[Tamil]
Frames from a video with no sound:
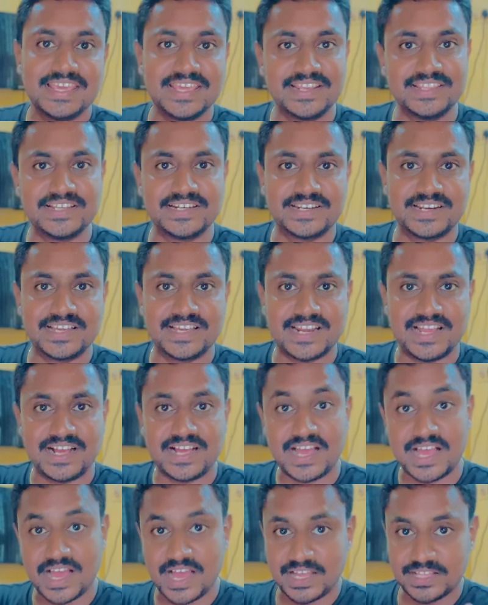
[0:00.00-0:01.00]
இருந்துட்டு
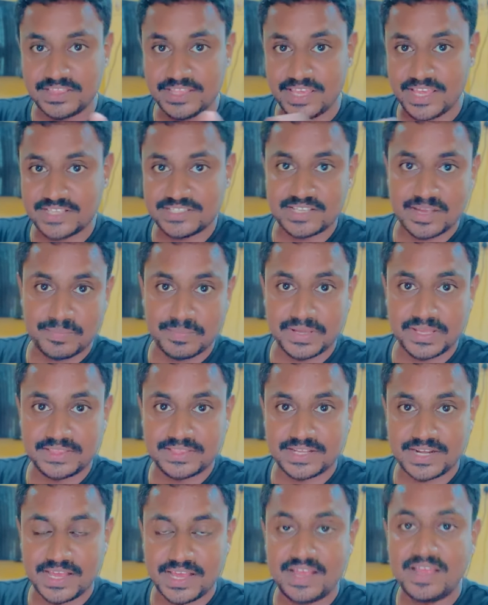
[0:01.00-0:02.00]
இருக்கிறாங்க அதே
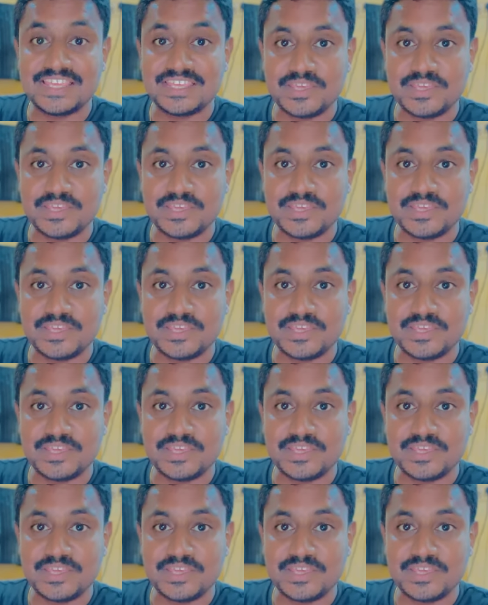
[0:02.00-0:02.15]
சமயத்தில்